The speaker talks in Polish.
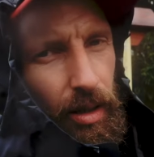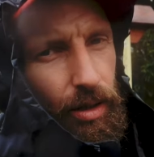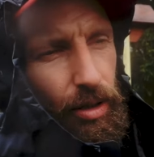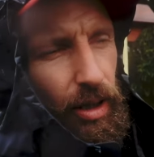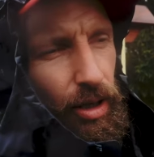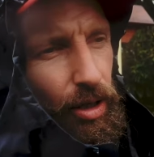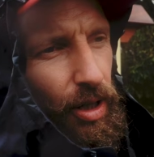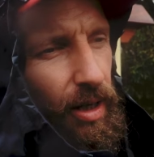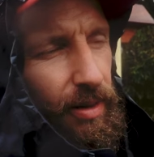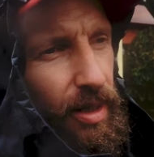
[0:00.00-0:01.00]
Niosę
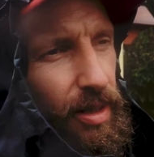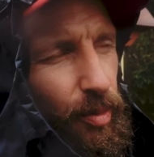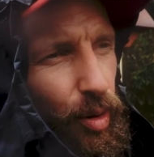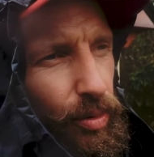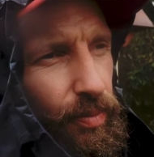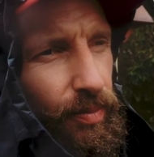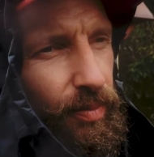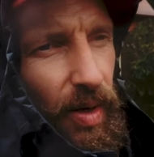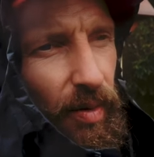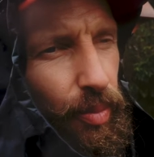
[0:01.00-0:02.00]
drona ze sobą,
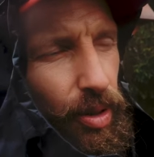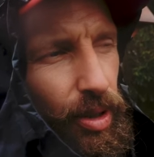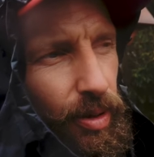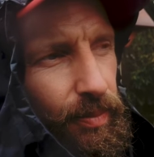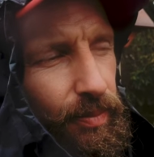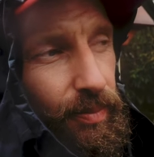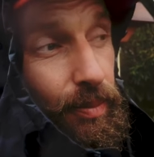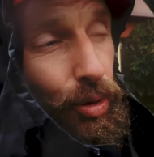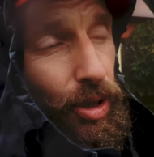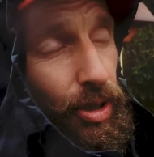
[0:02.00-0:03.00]
nie wiem po co,
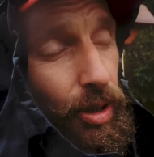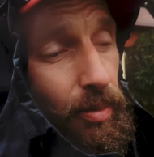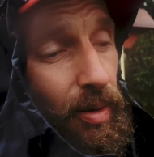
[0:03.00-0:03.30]
póki co.